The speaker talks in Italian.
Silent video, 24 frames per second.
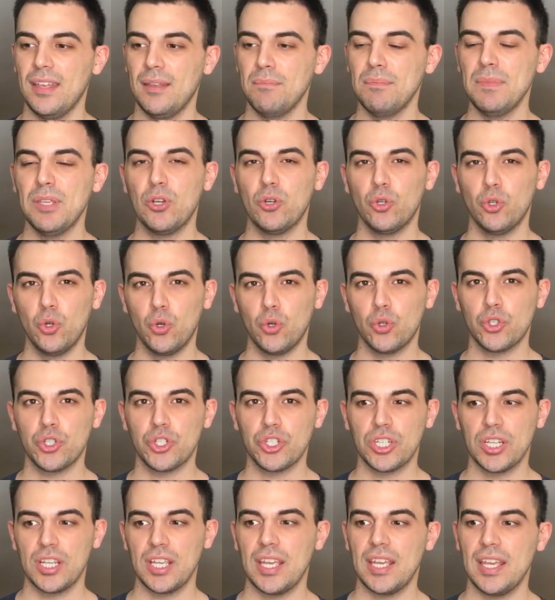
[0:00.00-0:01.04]
mi
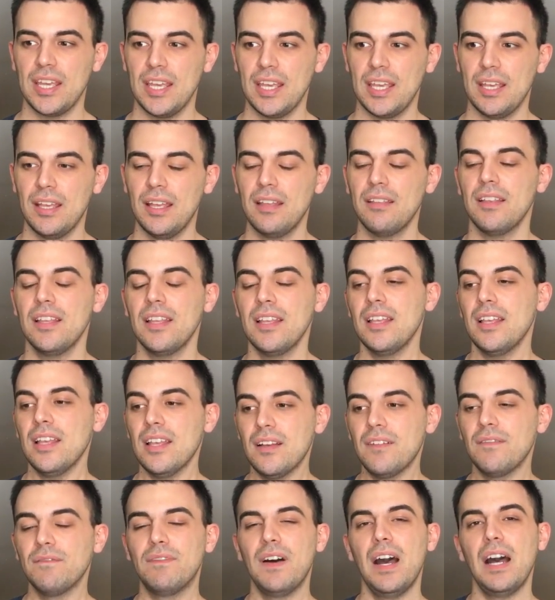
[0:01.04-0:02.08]
conosce e... Eh,
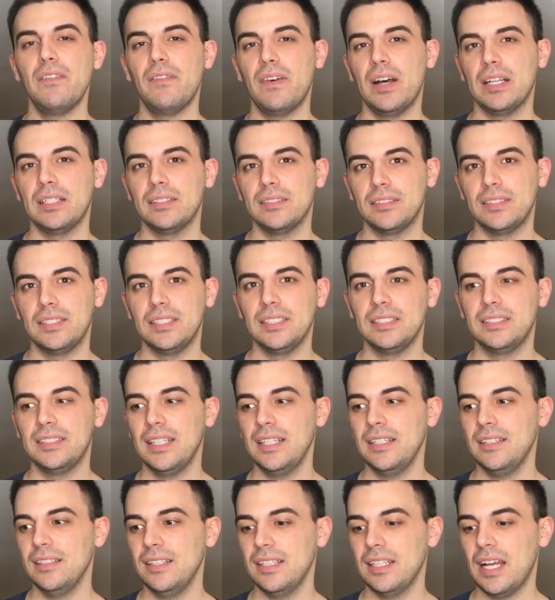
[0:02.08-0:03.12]
va avanti,
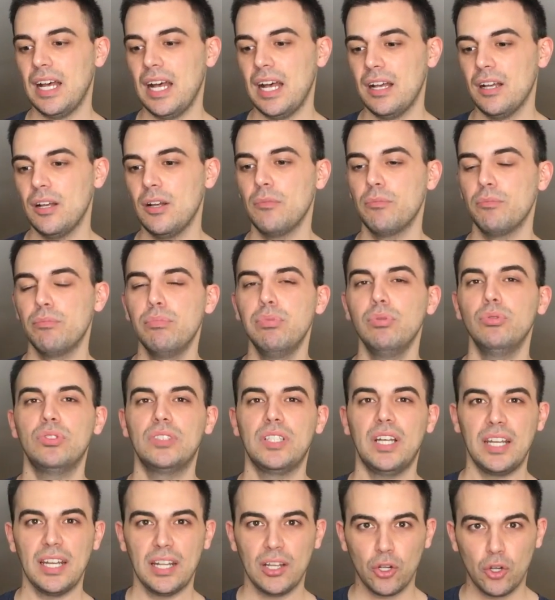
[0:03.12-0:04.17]
tende a
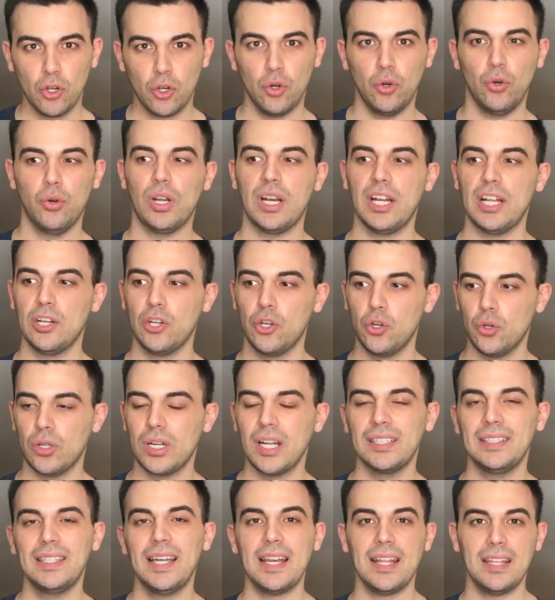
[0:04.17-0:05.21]
buttare ancora, ancora,
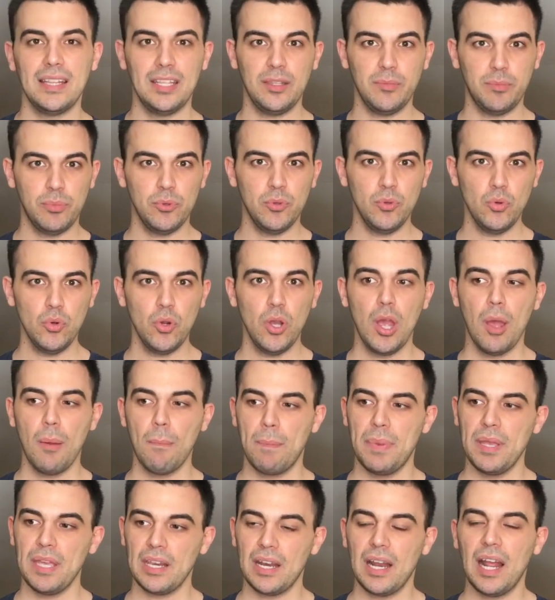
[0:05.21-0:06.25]
a dare di più
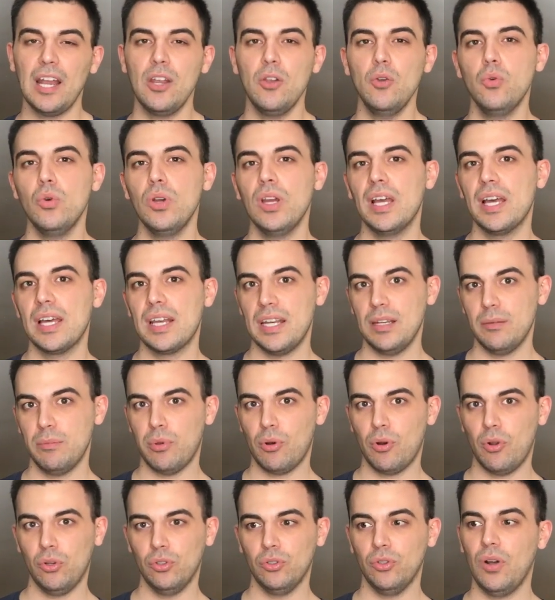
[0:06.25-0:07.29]
per allungare il
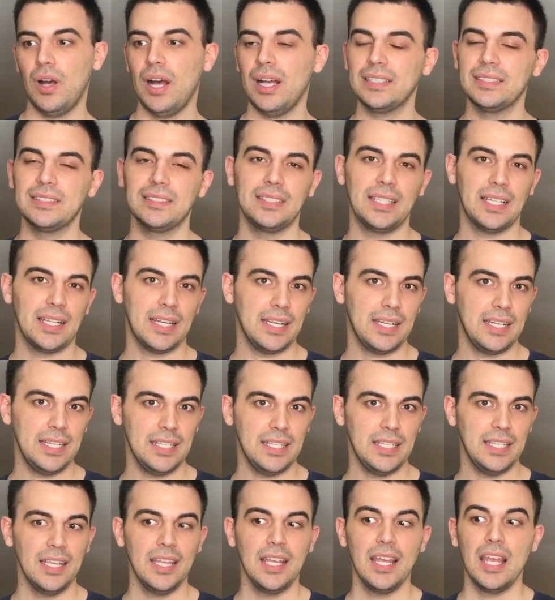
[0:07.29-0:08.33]
brodo, a stare
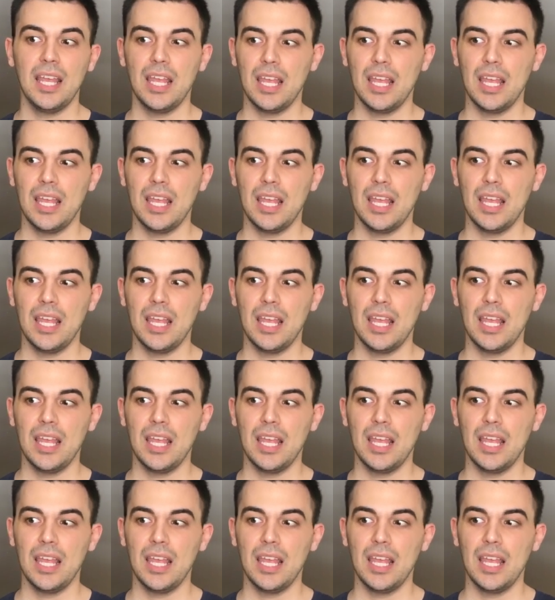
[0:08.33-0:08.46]
lì.